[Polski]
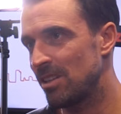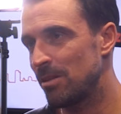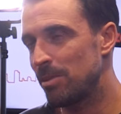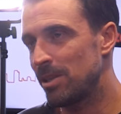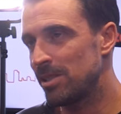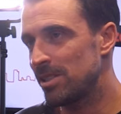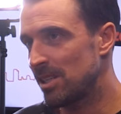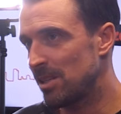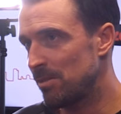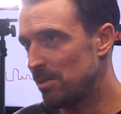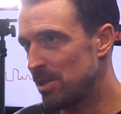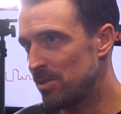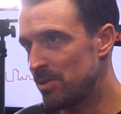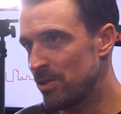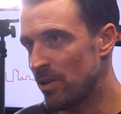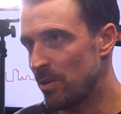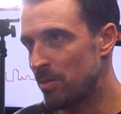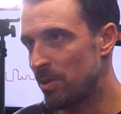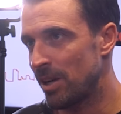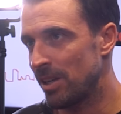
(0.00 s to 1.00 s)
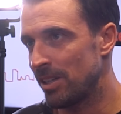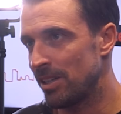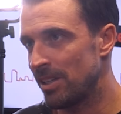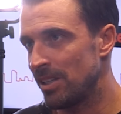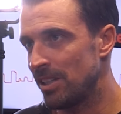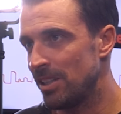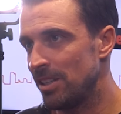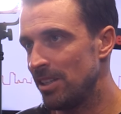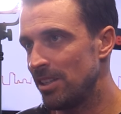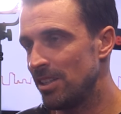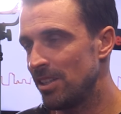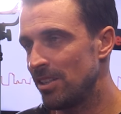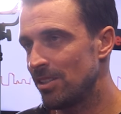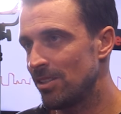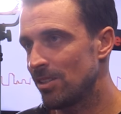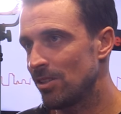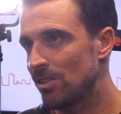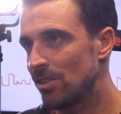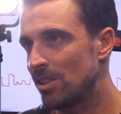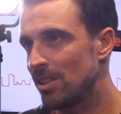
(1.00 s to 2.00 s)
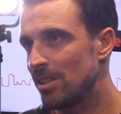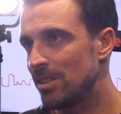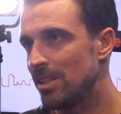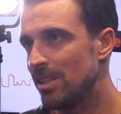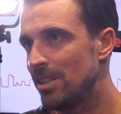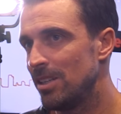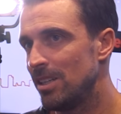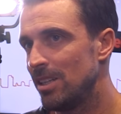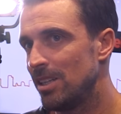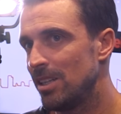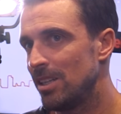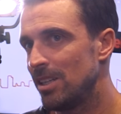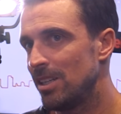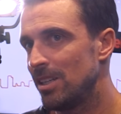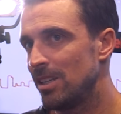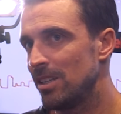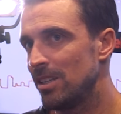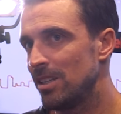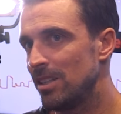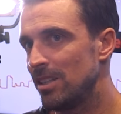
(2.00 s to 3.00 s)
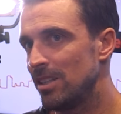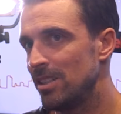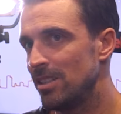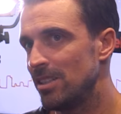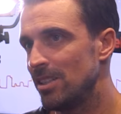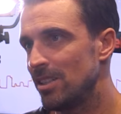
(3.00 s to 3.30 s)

te plecaki mieliśmy wypchane i niejednokrotnie e,